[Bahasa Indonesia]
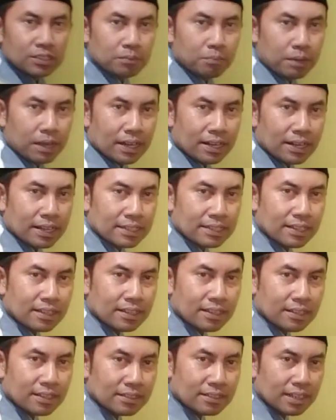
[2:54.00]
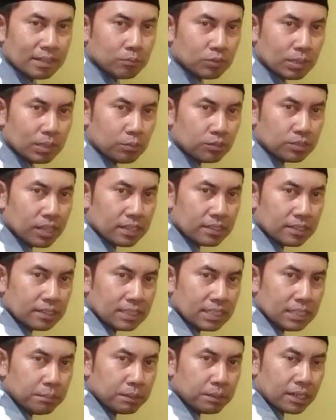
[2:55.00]
Semarang ya. Dan mudah-mudahan
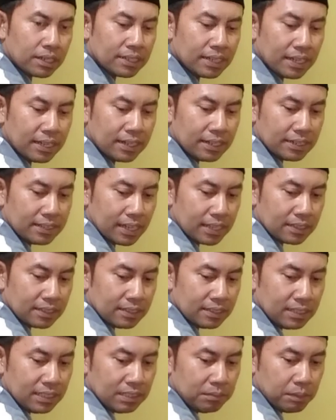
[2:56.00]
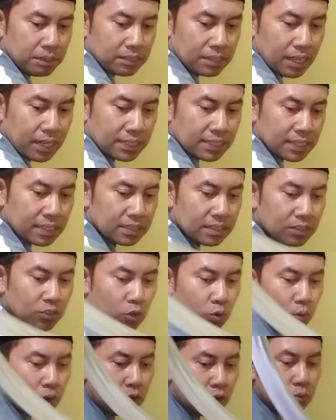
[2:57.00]
ini berkenan di hati Mas
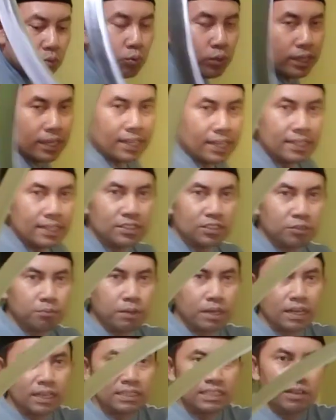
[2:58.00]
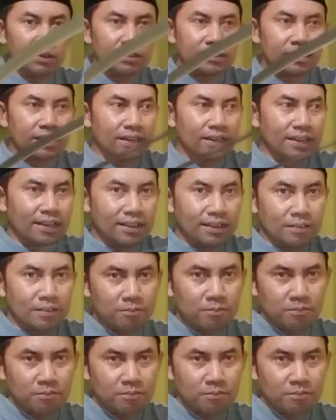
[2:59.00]
Alexandriku Waru yang ada di Semarang, Jawa Tengah.